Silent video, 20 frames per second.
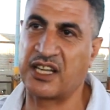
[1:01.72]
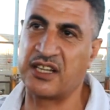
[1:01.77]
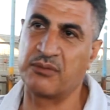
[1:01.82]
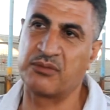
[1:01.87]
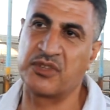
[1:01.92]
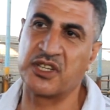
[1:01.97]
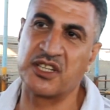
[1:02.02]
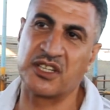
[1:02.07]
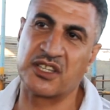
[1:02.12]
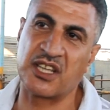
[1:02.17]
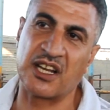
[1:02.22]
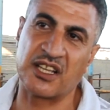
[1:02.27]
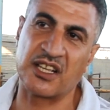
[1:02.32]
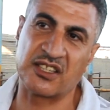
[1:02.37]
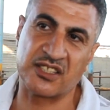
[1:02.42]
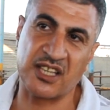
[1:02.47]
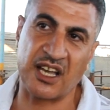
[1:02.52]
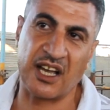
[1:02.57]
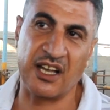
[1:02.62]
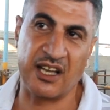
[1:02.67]
احيانا بتيجي
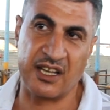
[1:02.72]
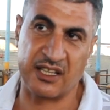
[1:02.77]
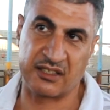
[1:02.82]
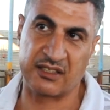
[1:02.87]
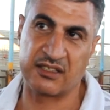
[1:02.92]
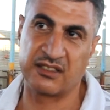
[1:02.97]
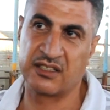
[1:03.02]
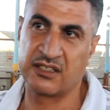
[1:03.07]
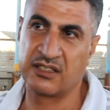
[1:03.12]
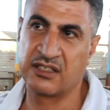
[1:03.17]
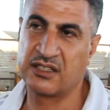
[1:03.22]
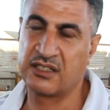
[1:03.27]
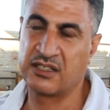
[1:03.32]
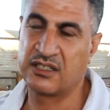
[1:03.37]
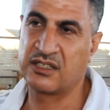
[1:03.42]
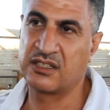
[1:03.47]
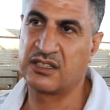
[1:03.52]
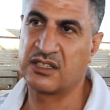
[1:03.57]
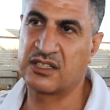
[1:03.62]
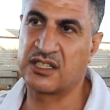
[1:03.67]
ثلاث ساعات
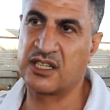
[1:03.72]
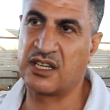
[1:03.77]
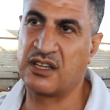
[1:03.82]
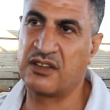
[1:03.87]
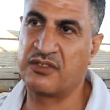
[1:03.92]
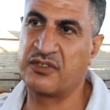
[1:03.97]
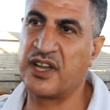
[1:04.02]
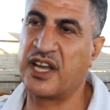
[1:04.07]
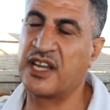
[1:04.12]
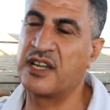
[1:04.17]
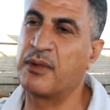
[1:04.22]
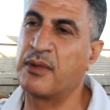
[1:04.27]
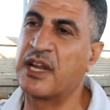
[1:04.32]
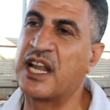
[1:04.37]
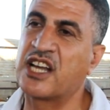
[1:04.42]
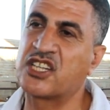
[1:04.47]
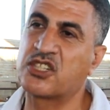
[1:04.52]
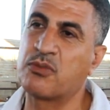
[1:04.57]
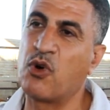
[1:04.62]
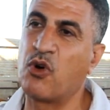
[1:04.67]
شايف يعني
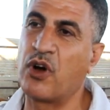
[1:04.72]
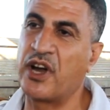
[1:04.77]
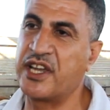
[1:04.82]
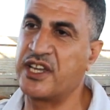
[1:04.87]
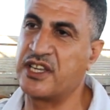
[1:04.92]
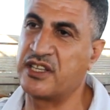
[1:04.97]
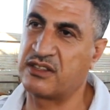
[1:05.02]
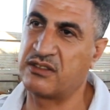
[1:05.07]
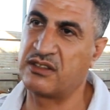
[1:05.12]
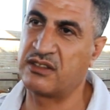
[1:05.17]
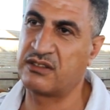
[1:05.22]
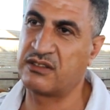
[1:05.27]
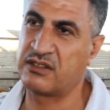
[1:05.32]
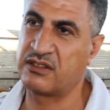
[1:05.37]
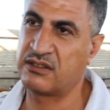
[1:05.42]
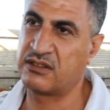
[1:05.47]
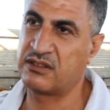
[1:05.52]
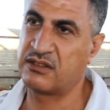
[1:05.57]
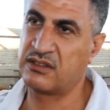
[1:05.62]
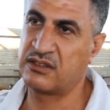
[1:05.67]
ملهاش مواعيد
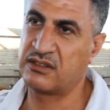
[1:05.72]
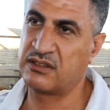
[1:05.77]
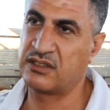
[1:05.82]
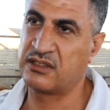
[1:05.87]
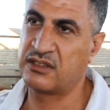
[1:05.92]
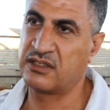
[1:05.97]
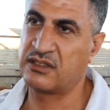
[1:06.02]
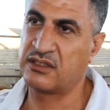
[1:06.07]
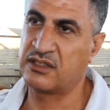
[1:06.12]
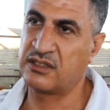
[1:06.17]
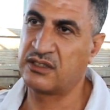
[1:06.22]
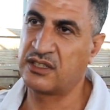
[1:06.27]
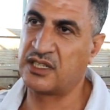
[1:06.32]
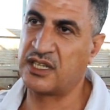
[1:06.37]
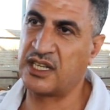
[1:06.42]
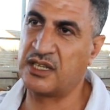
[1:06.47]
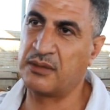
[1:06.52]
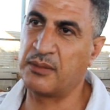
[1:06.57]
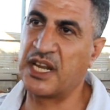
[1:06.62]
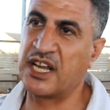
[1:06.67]

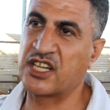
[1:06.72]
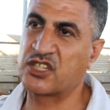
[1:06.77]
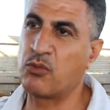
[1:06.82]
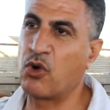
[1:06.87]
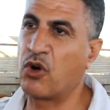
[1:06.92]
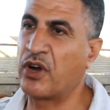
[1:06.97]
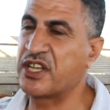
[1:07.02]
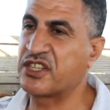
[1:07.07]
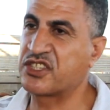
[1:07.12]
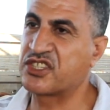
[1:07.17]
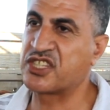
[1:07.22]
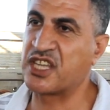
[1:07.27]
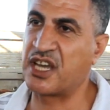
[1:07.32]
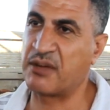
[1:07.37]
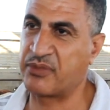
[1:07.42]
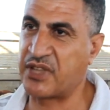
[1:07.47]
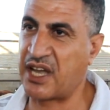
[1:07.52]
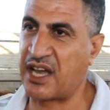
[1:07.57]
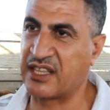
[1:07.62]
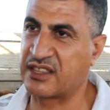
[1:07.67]
يعني لهاش مواعيد
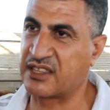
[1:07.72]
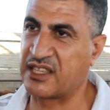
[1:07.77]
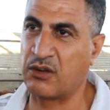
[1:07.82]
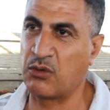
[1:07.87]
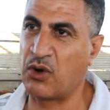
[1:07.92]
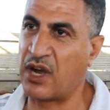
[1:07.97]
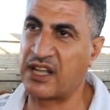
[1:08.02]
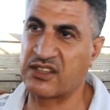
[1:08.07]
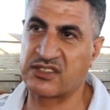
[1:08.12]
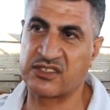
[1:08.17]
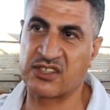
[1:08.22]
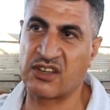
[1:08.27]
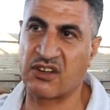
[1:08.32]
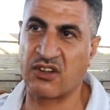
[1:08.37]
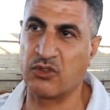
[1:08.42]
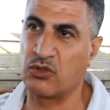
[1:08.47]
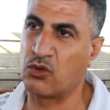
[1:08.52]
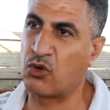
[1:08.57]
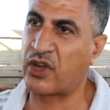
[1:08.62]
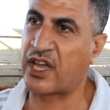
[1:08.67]
ثابته حتى الواحد
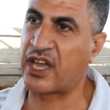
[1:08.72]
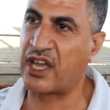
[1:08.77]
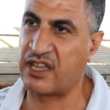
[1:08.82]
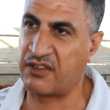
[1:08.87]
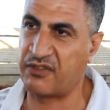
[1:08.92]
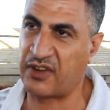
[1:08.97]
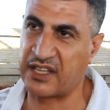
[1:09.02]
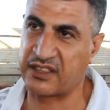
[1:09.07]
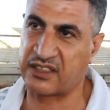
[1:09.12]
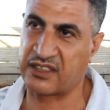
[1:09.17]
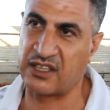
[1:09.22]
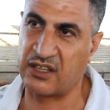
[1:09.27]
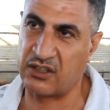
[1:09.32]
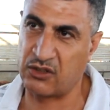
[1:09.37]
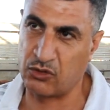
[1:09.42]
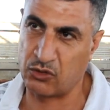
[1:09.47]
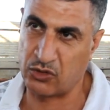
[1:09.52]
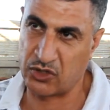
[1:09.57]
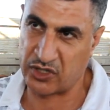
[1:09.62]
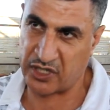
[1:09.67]
صار انه خايف حتى
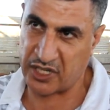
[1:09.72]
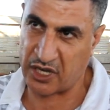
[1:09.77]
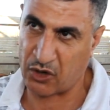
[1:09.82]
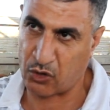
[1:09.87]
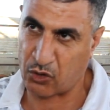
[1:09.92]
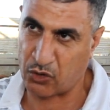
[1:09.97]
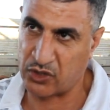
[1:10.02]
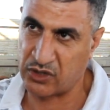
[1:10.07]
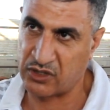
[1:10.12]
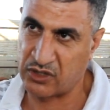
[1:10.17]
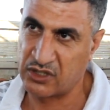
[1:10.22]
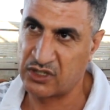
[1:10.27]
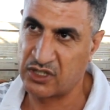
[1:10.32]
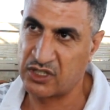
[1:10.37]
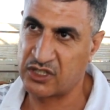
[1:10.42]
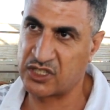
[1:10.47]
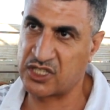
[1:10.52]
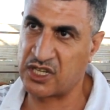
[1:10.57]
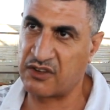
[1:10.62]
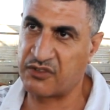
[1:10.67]
انه ياخد
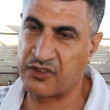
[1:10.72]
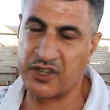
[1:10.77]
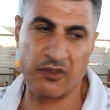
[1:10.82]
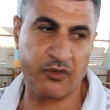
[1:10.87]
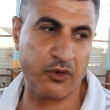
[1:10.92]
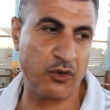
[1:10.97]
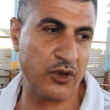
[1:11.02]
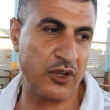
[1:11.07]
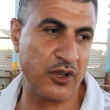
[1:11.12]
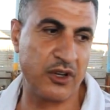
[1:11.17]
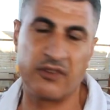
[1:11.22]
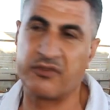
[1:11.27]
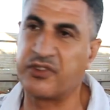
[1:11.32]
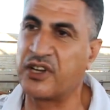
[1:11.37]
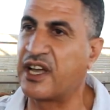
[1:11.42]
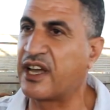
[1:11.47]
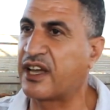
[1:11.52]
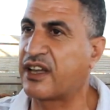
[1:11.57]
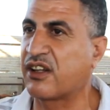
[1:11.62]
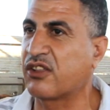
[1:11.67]
شاف كيف في
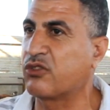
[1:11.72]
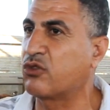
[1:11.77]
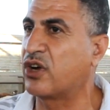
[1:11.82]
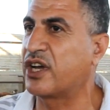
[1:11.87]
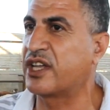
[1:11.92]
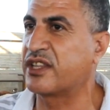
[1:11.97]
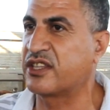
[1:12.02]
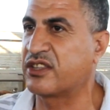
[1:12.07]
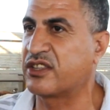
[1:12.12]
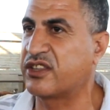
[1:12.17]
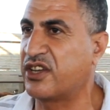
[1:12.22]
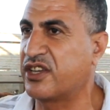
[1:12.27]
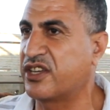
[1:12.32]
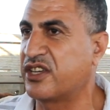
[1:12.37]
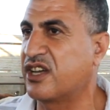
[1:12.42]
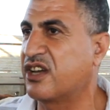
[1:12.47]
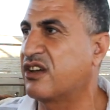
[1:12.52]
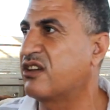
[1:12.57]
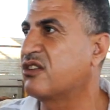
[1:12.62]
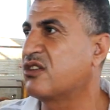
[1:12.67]
الاخر انه هذه
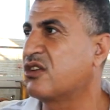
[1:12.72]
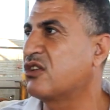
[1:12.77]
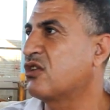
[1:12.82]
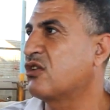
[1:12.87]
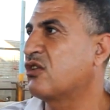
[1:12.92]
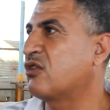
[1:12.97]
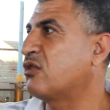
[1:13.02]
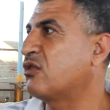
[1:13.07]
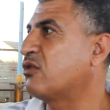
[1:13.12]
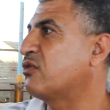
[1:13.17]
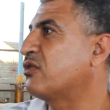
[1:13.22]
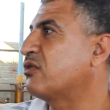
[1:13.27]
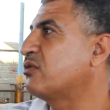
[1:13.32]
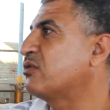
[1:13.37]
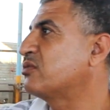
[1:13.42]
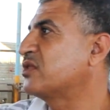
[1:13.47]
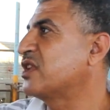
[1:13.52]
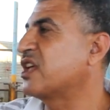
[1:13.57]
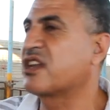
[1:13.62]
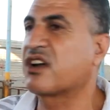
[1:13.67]
ضحيه
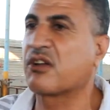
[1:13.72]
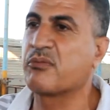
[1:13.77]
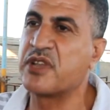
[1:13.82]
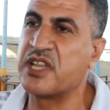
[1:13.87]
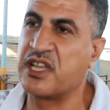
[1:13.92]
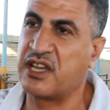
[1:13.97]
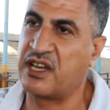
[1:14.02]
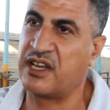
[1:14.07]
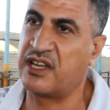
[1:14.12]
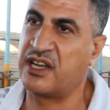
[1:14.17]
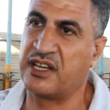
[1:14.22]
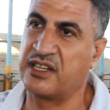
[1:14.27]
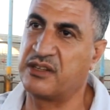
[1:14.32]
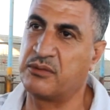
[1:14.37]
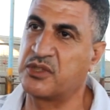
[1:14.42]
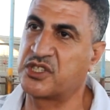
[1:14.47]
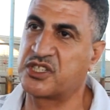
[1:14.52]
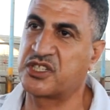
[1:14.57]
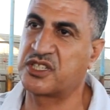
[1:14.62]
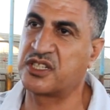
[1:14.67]
وبدنا نرميها يعني
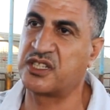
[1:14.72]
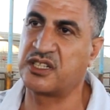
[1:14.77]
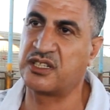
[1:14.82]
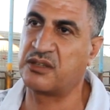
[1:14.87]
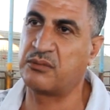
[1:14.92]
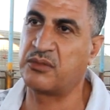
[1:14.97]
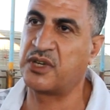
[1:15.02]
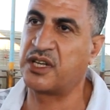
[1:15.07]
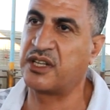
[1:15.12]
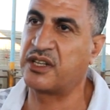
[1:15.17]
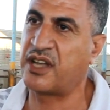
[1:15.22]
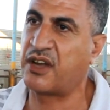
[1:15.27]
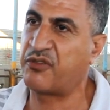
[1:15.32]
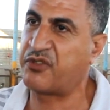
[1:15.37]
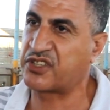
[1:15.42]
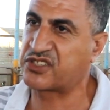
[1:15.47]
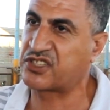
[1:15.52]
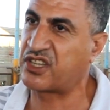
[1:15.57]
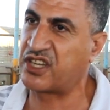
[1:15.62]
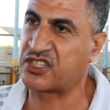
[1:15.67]
مش ما
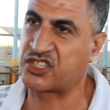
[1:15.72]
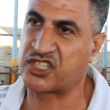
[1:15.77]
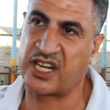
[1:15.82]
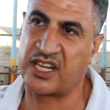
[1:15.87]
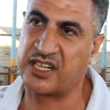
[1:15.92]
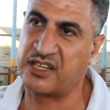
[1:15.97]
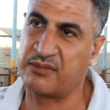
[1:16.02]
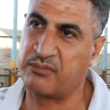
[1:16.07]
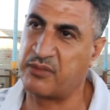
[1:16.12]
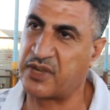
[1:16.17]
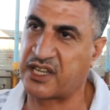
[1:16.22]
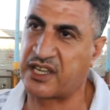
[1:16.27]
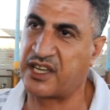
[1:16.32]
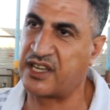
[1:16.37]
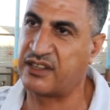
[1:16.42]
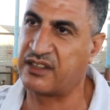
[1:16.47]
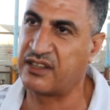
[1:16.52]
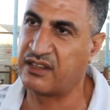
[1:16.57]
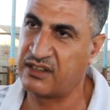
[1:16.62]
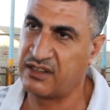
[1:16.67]
نحفظهاش يعني
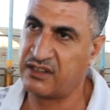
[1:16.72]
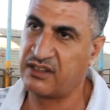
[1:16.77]
بمكان